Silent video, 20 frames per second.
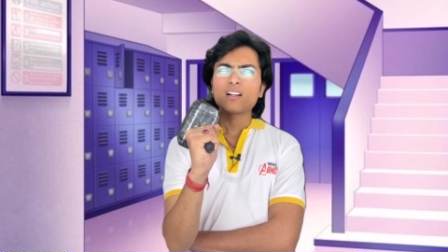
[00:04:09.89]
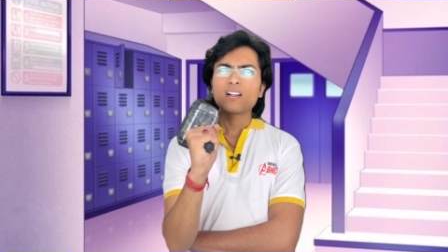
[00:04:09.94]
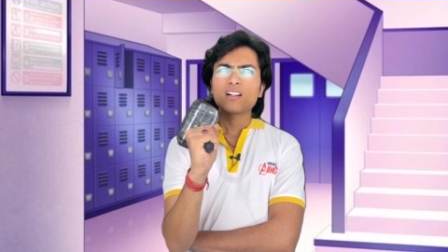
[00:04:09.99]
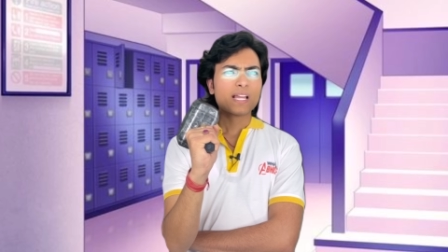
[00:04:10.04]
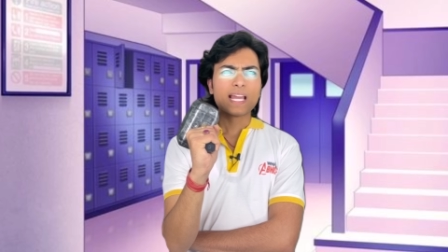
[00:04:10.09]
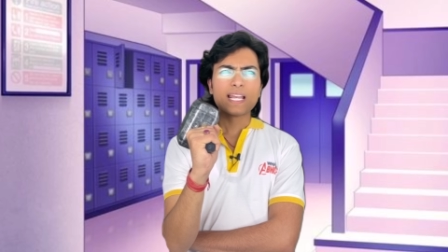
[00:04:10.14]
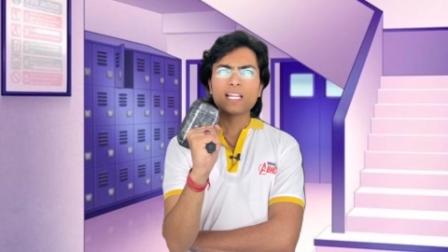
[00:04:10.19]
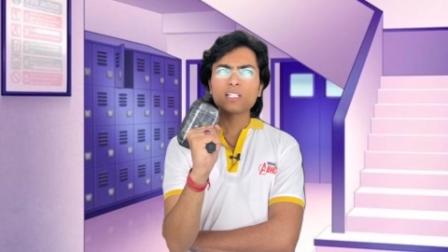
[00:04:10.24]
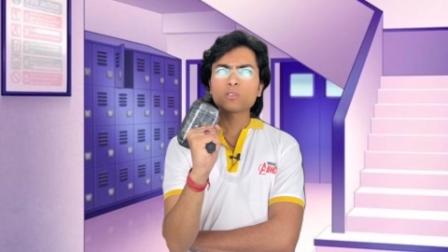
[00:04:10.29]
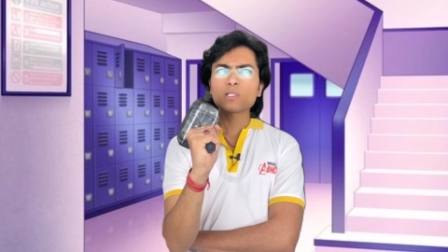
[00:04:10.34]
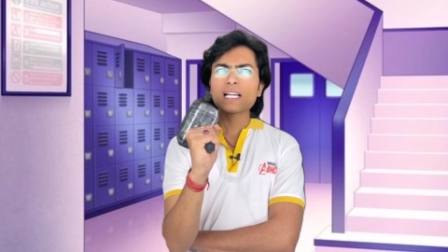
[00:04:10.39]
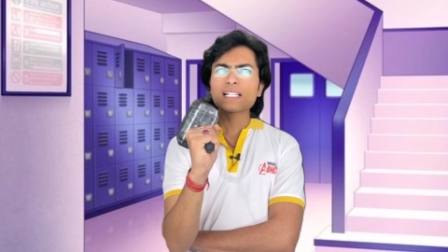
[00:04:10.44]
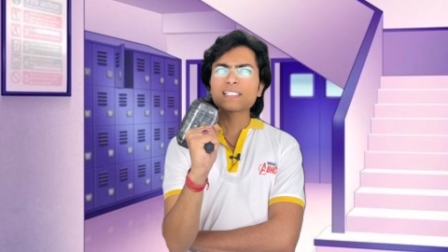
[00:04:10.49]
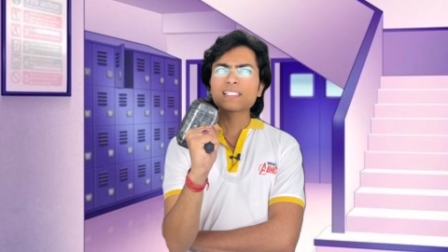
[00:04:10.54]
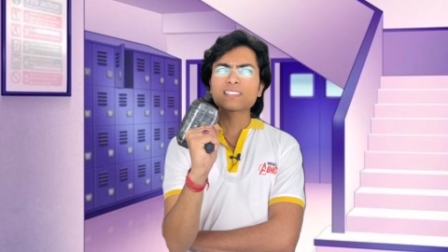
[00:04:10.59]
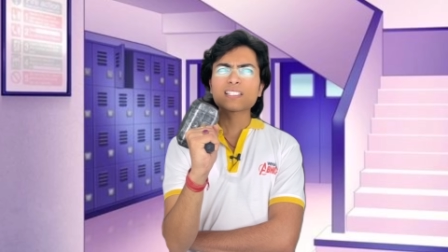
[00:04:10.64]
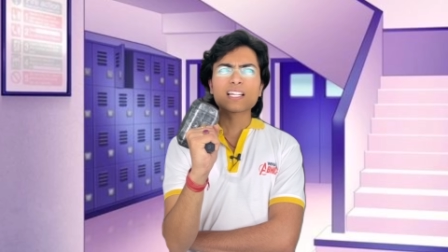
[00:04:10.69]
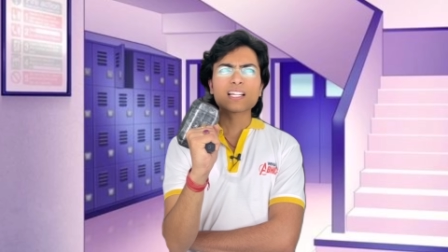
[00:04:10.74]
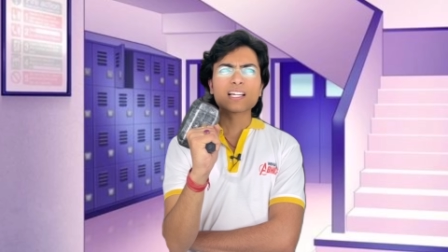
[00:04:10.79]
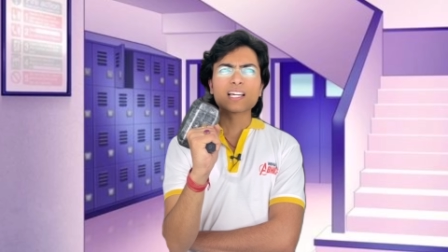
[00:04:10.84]
मैंने तो ऐसे
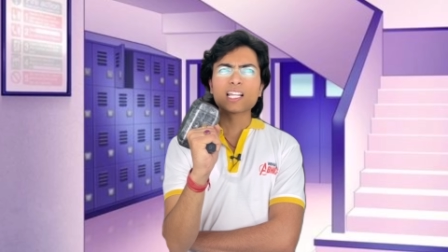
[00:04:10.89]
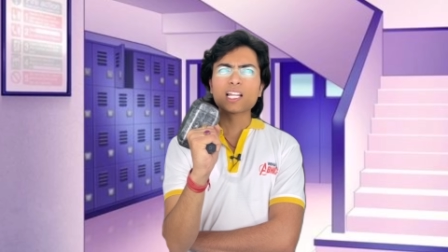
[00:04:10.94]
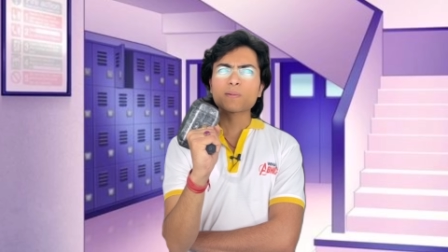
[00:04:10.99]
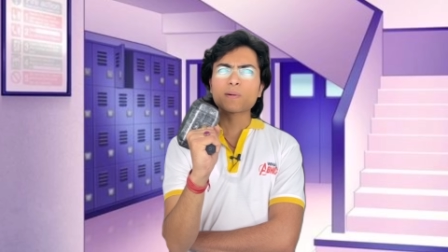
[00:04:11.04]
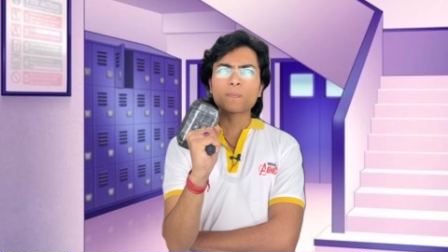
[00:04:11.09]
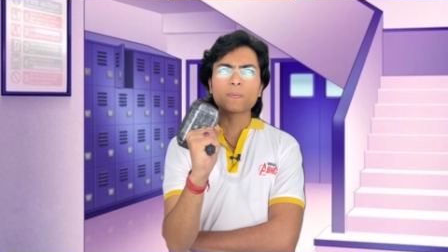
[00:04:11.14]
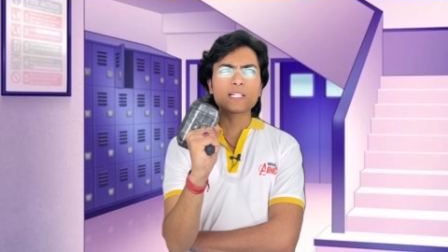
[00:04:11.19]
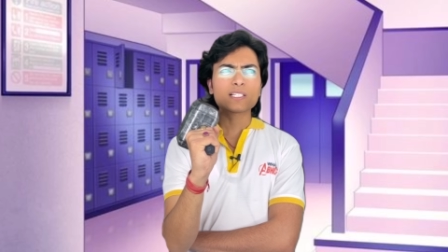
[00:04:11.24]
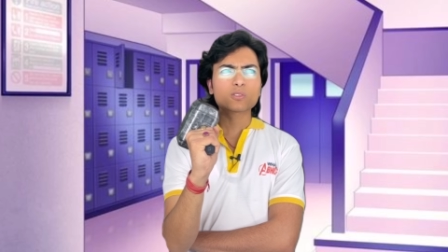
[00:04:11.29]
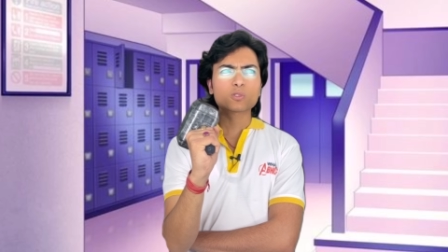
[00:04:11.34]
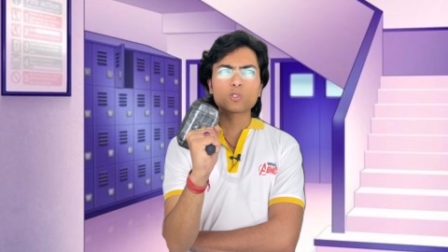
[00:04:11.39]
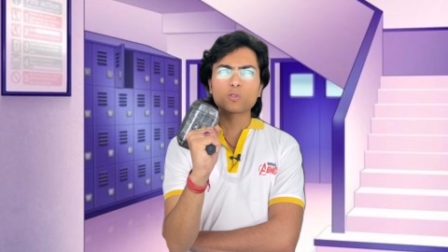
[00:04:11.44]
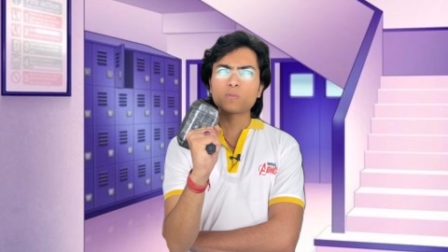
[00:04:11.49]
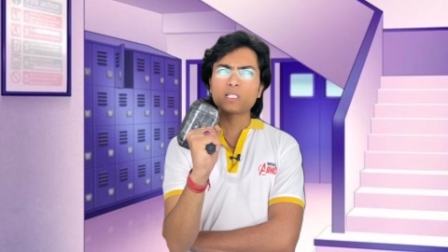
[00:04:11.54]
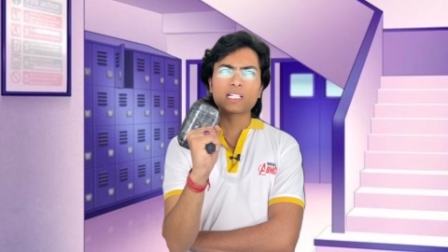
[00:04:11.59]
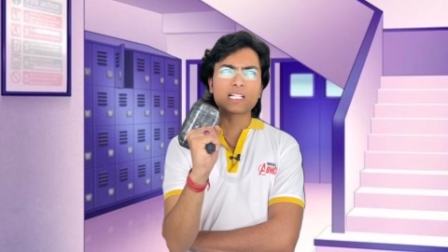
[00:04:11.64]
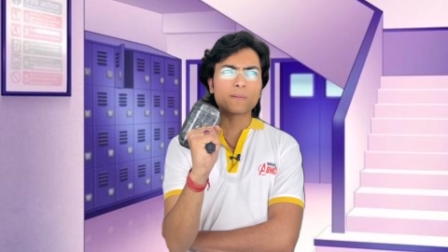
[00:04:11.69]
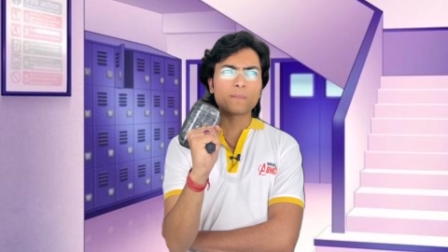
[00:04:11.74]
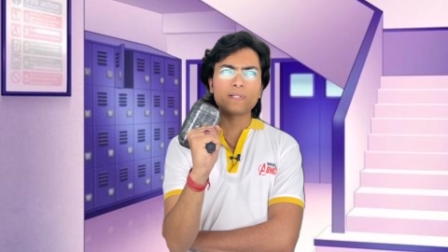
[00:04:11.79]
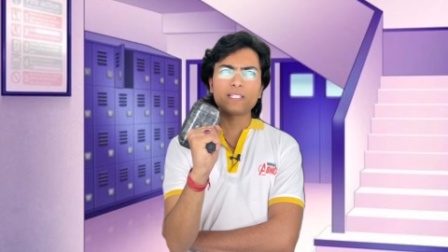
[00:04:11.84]
सर का नाम अपने स्कूल
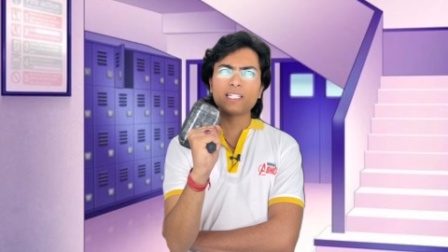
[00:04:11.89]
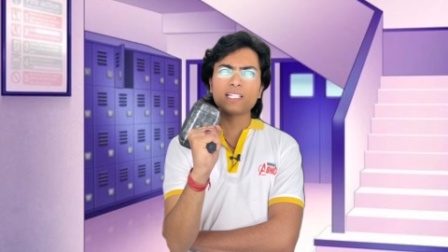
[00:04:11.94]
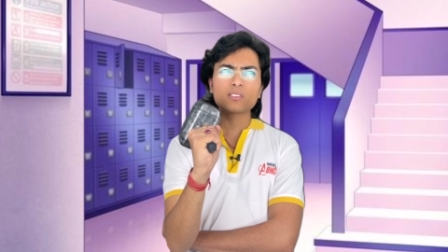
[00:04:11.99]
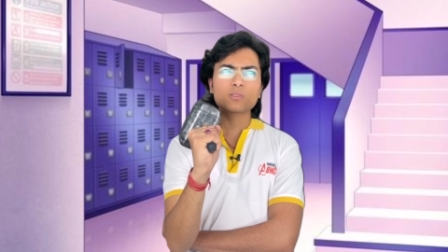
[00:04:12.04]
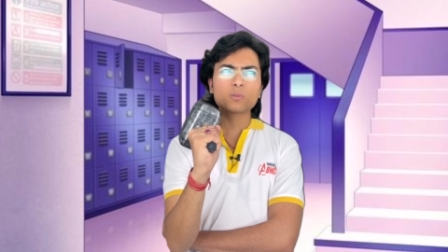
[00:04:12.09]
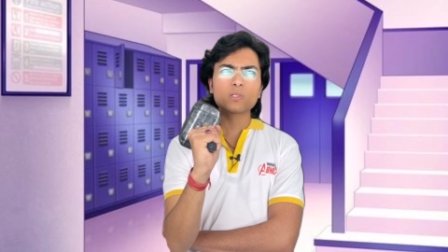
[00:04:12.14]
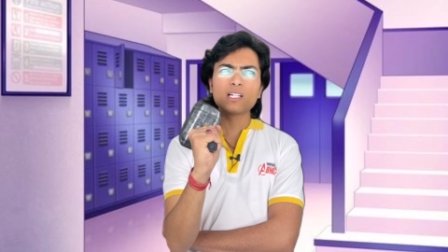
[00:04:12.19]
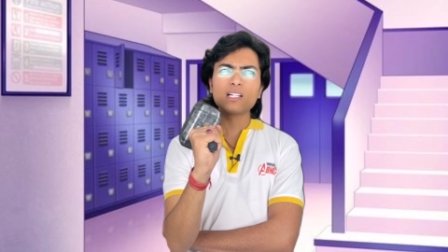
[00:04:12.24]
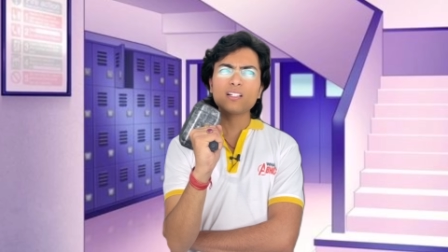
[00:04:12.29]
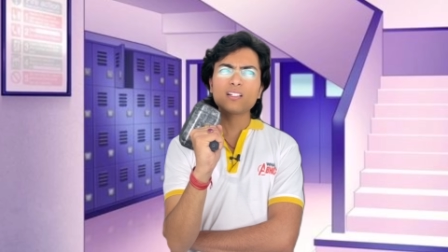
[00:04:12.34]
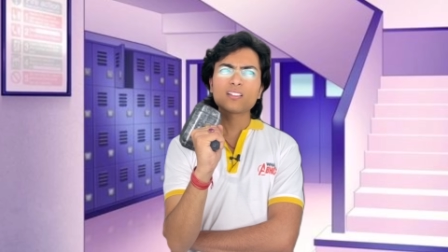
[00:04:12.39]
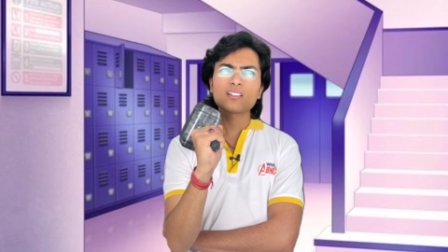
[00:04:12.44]
में कभी नहीं सुना